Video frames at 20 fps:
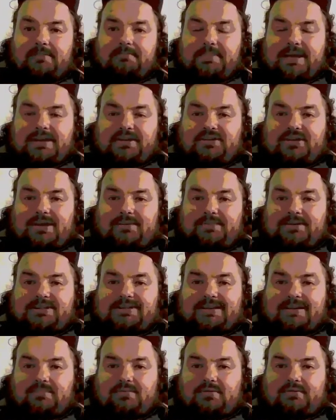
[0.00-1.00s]
będziemy
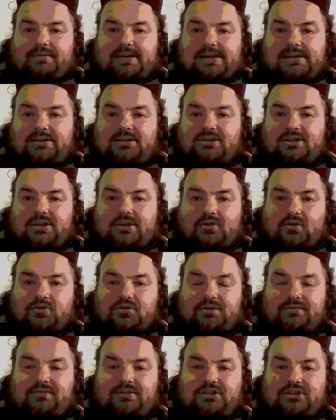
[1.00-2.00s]
zajmowali się
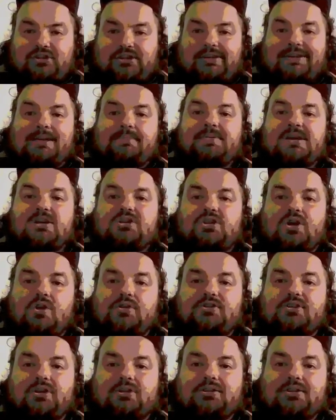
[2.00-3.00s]
oczywiście na
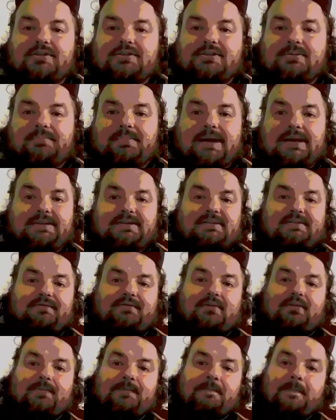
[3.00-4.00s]
bieżąco, drodzy Państwo.